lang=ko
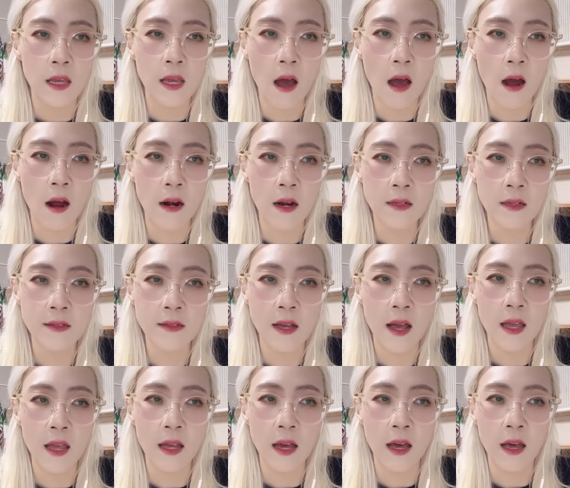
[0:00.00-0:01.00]
이
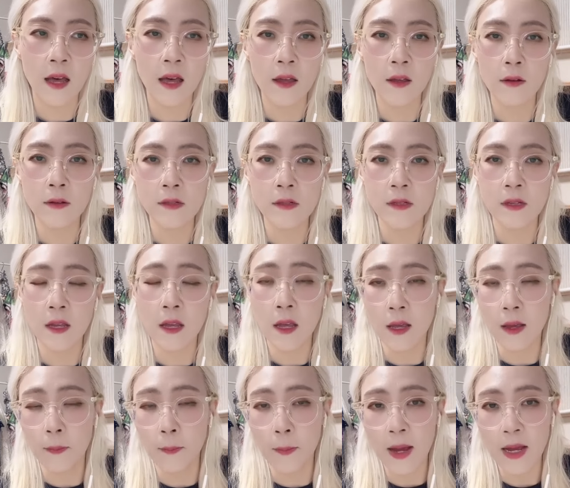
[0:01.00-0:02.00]
RSI가
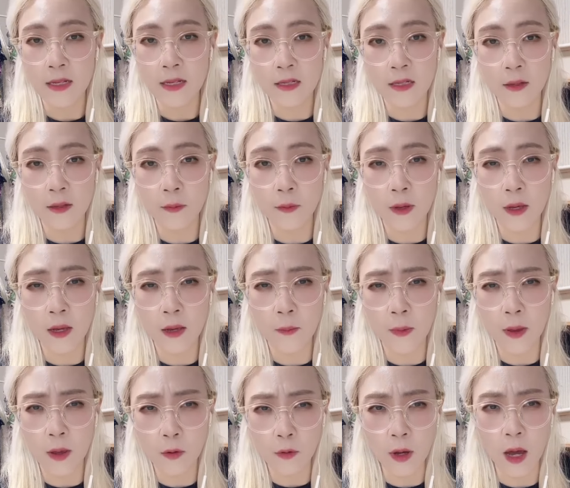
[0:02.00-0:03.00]
현재 80에
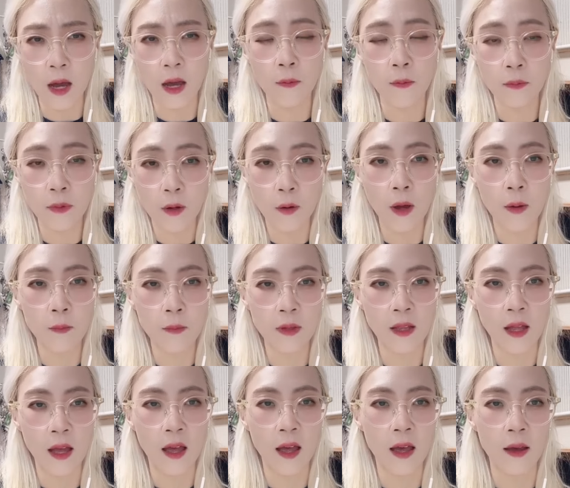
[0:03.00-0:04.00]
매우 가깝다고
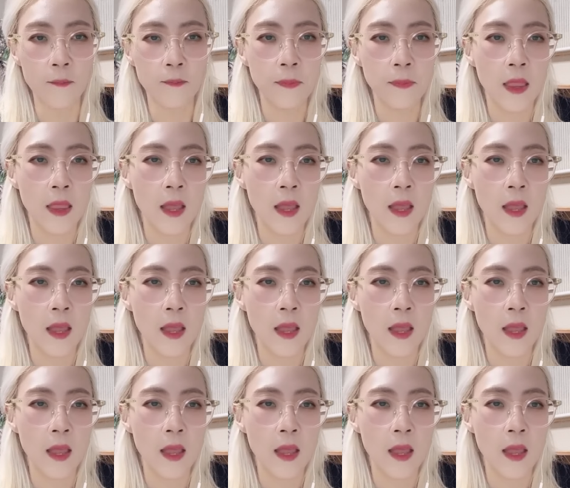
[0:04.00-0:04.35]
합니다.